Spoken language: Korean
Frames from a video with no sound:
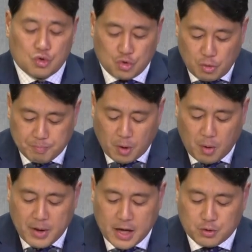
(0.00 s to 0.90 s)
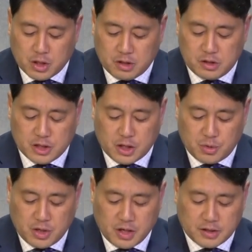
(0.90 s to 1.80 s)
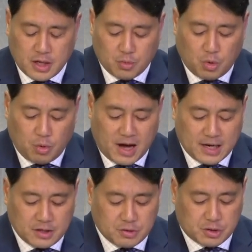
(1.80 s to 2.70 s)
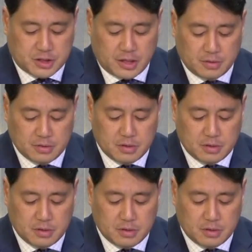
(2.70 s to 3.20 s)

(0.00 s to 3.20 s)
율법에 귀를 기울여야 한다고 말하는 것이에요.